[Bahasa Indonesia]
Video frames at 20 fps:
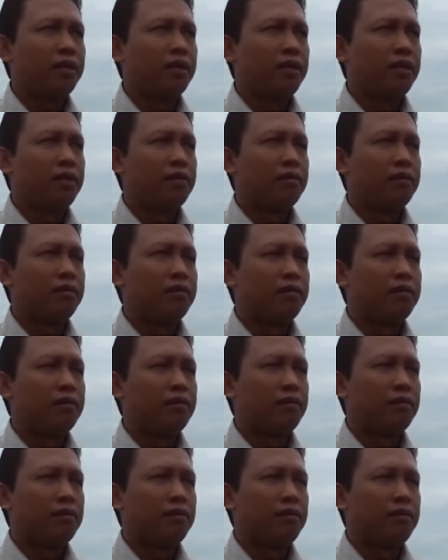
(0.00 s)
dan
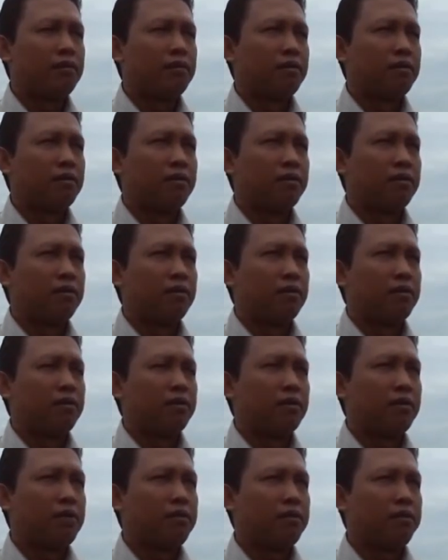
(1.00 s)

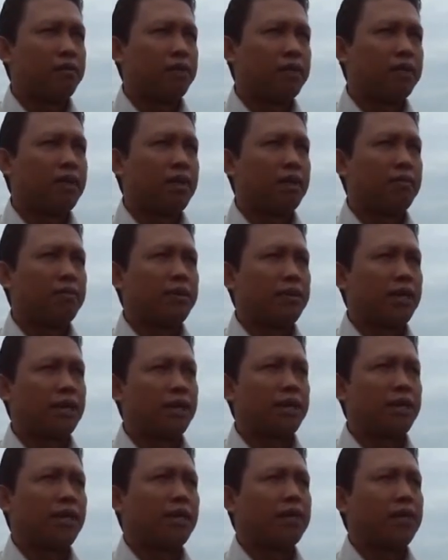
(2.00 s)
kita sedang
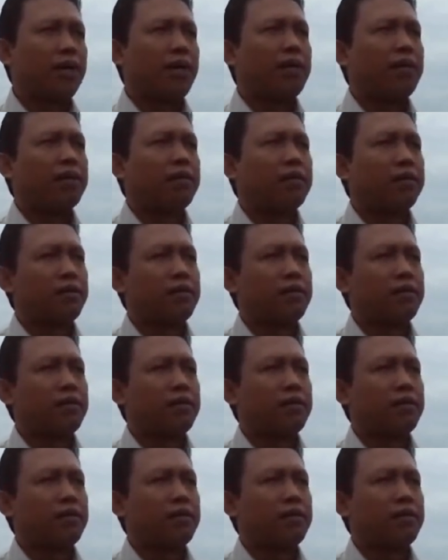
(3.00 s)
mencari data